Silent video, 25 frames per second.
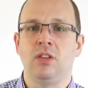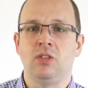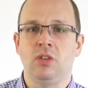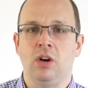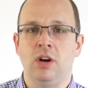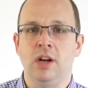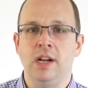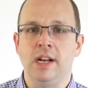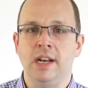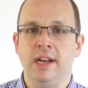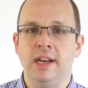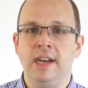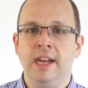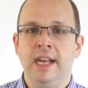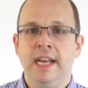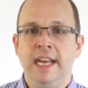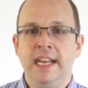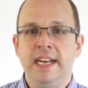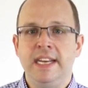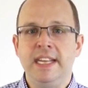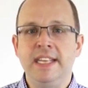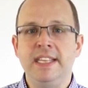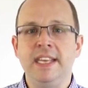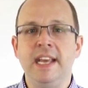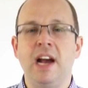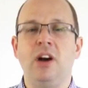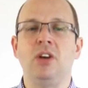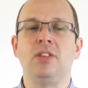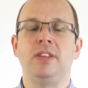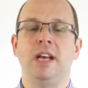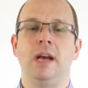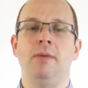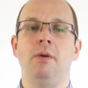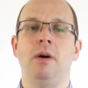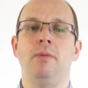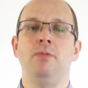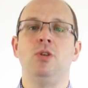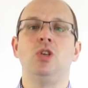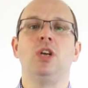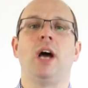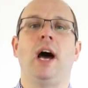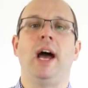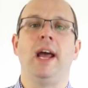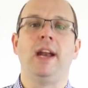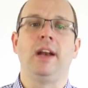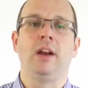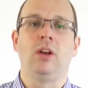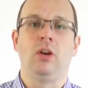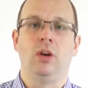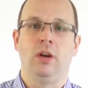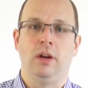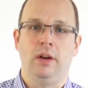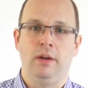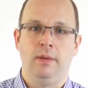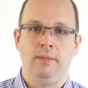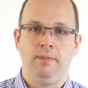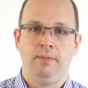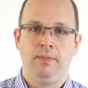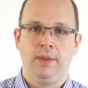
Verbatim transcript: sollten, die sie auch selber beschreiten können.